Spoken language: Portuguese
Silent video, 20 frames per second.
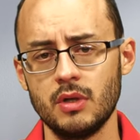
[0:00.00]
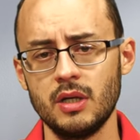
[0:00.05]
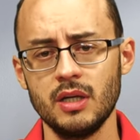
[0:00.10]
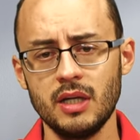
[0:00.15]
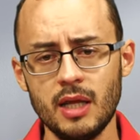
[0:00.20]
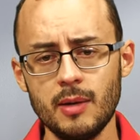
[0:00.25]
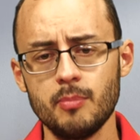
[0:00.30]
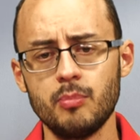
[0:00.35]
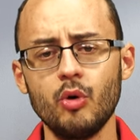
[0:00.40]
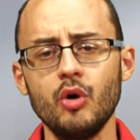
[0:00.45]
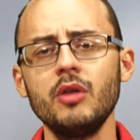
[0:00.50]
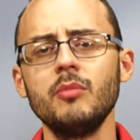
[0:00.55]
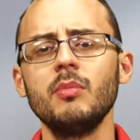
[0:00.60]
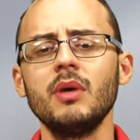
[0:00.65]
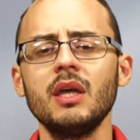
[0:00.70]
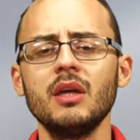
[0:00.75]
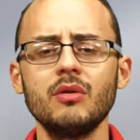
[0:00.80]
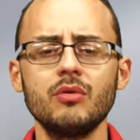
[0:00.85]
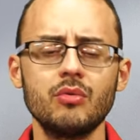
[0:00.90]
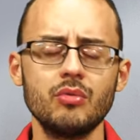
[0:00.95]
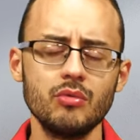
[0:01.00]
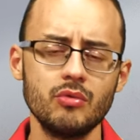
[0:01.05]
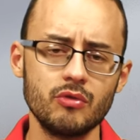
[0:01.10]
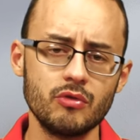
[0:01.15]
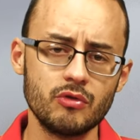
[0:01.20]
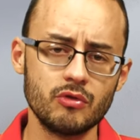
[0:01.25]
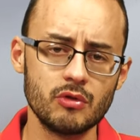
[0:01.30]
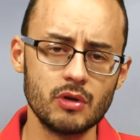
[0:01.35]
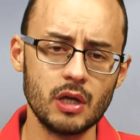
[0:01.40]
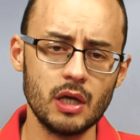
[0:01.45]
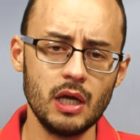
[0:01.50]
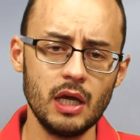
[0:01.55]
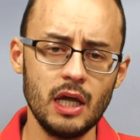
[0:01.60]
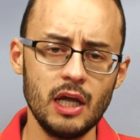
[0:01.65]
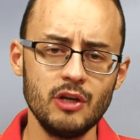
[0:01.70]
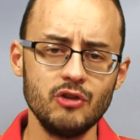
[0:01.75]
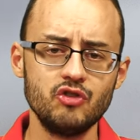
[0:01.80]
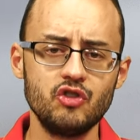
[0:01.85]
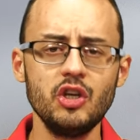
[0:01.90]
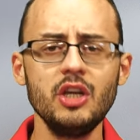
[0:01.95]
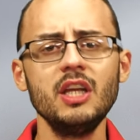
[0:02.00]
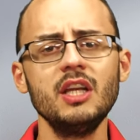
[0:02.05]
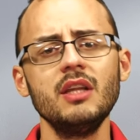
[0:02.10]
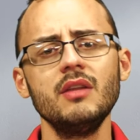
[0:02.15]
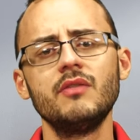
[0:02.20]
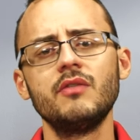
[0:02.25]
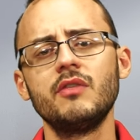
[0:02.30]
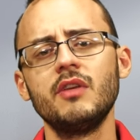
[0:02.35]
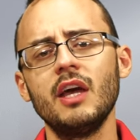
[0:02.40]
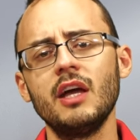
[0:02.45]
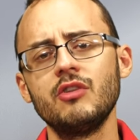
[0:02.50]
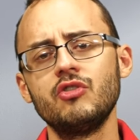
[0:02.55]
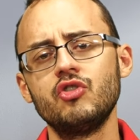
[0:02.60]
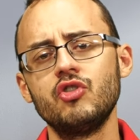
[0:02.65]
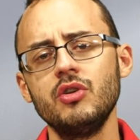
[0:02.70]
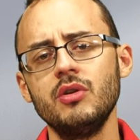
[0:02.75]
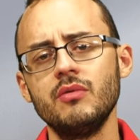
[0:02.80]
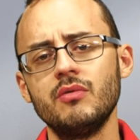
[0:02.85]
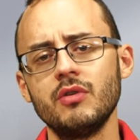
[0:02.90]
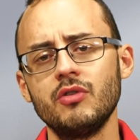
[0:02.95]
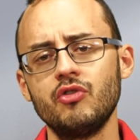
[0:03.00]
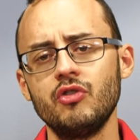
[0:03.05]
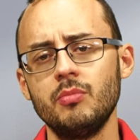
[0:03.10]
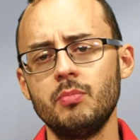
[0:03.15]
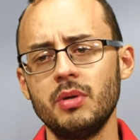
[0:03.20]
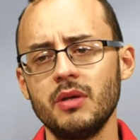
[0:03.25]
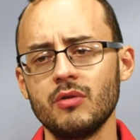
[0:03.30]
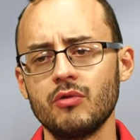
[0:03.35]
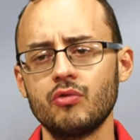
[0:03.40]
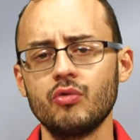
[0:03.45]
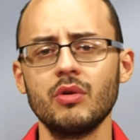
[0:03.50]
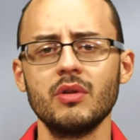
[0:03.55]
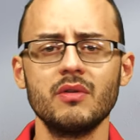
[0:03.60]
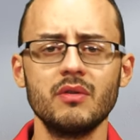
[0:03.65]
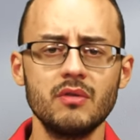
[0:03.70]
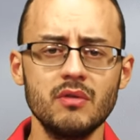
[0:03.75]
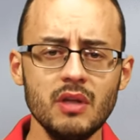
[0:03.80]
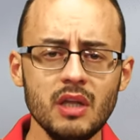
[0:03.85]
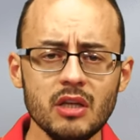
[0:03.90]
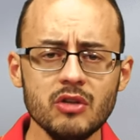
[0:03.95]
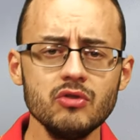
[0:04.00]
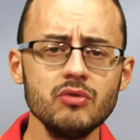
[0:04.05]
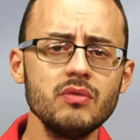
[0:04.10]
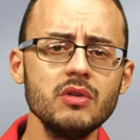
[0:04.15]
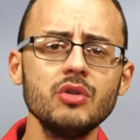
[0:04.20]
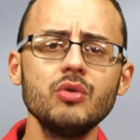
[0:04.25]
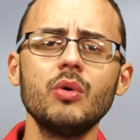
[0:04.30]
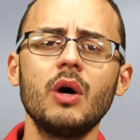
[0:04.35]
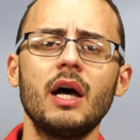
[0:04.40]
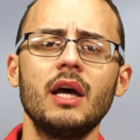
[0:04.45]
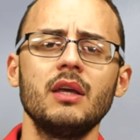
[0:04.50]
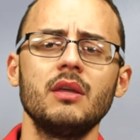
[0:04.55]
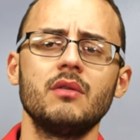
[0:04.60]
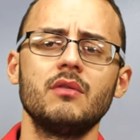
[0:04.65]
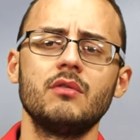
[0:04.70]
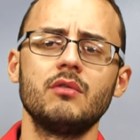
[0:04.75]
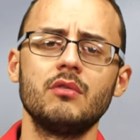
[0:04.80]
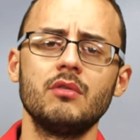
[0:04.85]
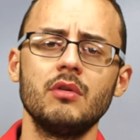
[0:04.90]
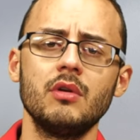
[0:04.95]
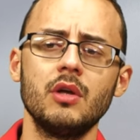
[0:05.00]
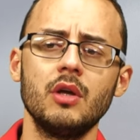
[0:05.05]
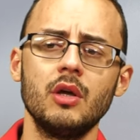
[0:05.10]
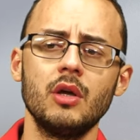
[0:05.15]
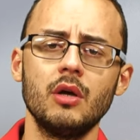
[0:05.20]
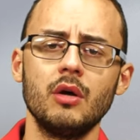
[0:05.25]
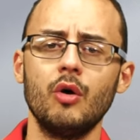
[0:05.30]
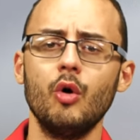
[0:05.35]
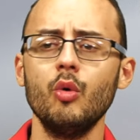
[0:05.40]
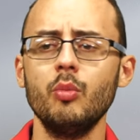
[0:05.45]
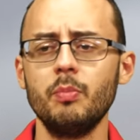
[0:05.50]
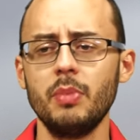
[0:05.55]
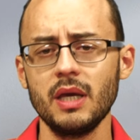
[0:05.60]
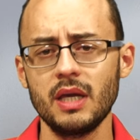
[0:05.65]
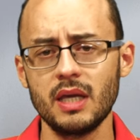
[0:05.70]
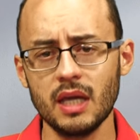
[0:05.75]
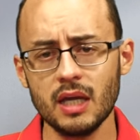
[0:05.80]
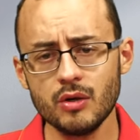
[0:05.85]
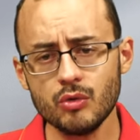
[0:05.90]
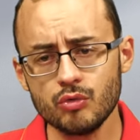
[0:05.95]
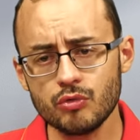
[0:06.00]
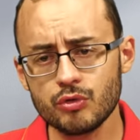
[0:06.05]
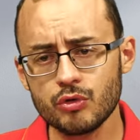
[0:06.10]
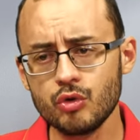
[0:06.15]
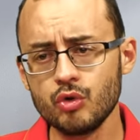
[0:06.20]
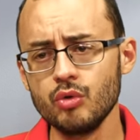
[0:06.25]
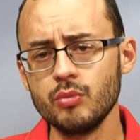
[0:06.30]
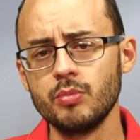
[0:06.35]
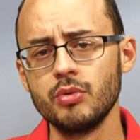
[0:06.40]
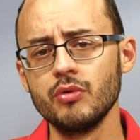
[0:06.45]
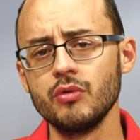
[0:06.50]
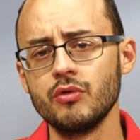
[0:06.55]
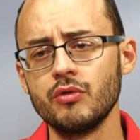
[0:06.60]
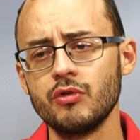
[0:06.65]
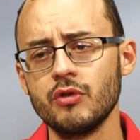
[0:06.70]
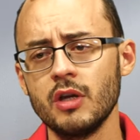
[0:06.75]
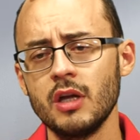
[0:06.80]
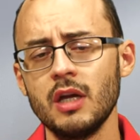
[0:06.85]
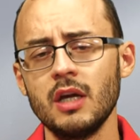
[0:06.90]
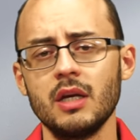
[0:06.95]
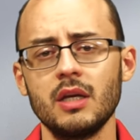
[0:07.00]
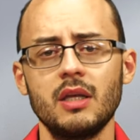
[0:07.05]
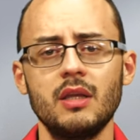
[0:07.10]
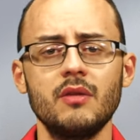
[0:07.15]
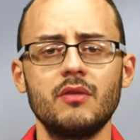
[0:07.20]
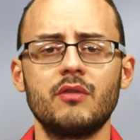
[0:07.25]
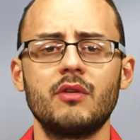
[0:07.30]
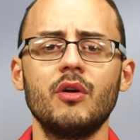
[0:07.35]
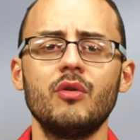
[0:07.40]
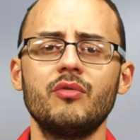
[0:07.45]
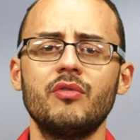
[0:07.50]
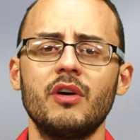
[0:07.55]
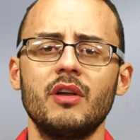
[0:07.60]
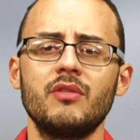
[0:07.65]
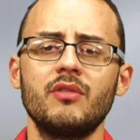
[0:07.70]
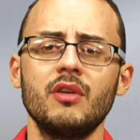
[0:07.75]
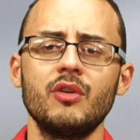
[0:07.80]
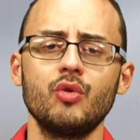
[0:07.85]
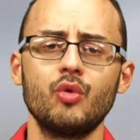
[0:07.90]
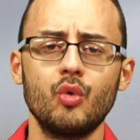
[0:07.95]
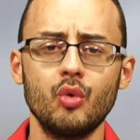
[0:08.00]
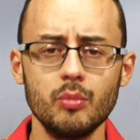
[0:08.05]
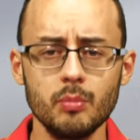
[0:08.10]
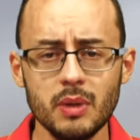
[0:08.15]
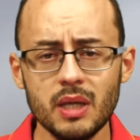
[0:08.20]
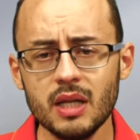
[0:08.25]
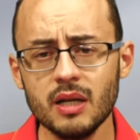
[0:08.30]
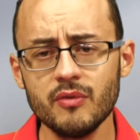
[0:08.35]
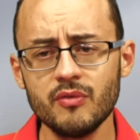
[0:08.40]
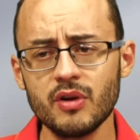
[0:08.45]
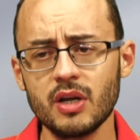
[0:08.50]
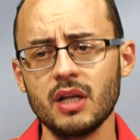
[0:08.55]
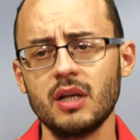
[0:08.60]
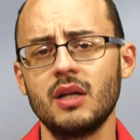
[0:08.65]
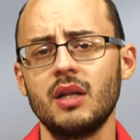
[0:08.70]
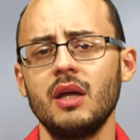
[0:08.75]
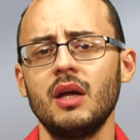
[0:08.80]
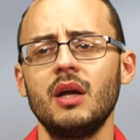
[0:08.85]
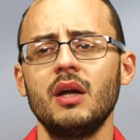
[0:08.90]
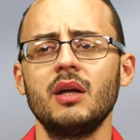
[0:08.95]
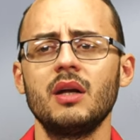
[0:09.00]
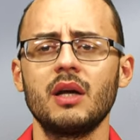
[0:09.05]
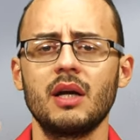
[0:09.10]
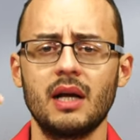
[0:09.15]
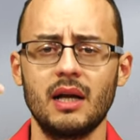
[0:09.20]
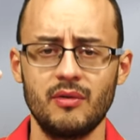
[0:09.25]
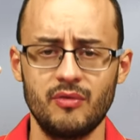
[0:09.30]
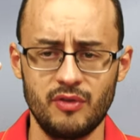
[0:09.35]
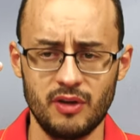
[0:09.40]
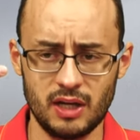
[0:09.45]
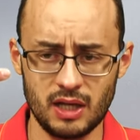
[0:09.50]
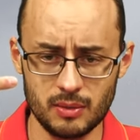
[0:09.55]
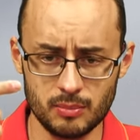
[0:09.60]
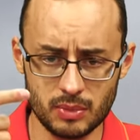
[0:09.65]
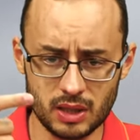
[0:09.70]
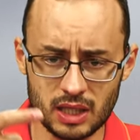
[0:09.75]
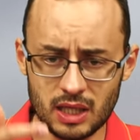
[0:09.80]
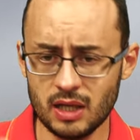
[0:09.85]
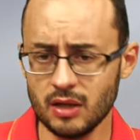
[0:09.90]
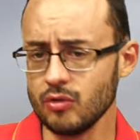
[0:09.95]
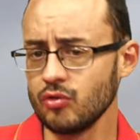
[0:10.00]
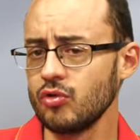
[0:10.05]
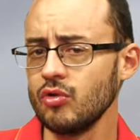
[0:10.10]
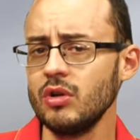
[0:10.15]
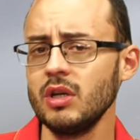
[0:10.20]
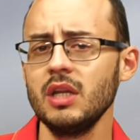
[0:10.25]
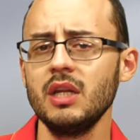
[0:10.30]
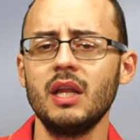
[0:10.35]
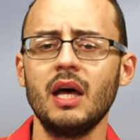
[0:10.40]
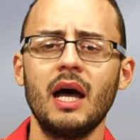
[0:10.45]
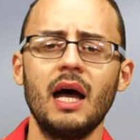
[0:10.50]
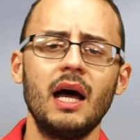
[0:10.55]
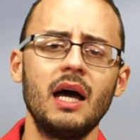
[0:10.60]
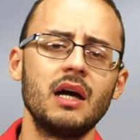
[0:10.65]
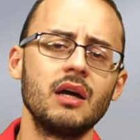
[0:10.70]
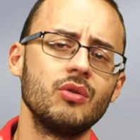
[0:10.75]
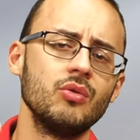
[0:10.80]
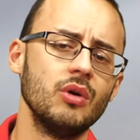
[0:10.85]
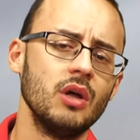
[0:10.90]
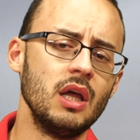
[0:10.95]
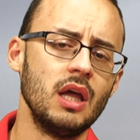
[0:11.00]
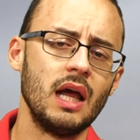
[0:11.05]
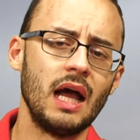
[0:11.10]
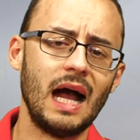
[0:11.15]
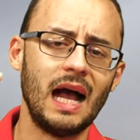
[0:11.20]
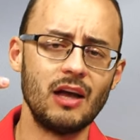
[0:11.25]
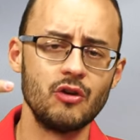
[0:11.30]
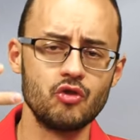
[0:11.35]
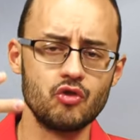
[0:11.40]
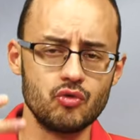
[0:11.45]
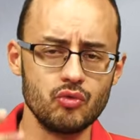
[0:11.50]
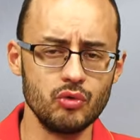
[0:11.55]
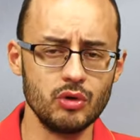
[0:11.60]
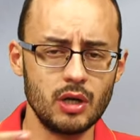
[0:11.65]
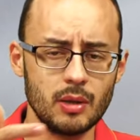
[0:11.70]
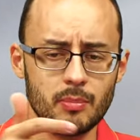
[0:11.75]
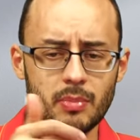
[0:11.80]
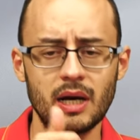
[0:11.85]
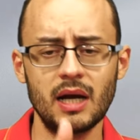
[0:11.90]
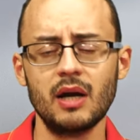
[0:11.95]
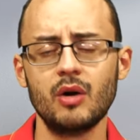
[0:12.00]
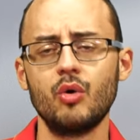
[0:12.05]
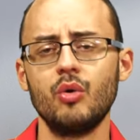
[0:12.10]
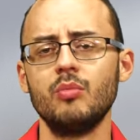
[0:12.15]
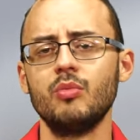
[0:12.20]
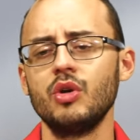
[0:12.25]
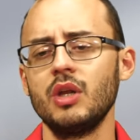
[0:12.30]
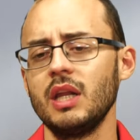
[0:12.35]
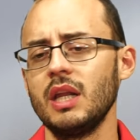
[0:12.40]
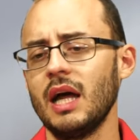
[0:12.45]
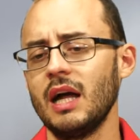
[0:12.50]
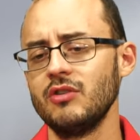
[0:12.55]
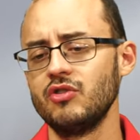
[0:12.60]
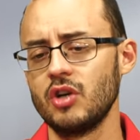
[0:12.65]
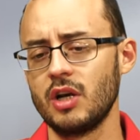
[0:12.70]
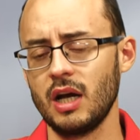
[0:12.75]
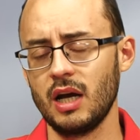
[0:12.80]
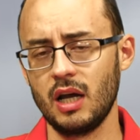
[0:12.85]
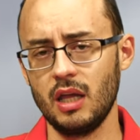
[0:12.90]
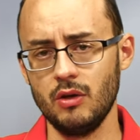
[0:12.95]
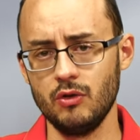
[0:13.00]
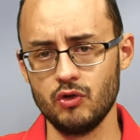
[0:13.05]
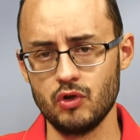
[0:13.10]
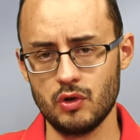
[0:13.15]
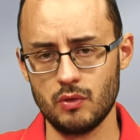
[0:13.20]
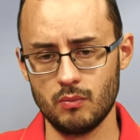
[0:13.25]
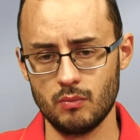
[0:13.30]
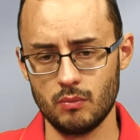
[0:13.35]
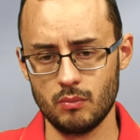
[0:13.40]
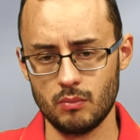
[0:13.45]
depoimentos de iniciativas de pessoas individuais ou pequenos grupos que estão fazendo comida fraterna, café da manhã solidário, ajuda para a comunidade carente.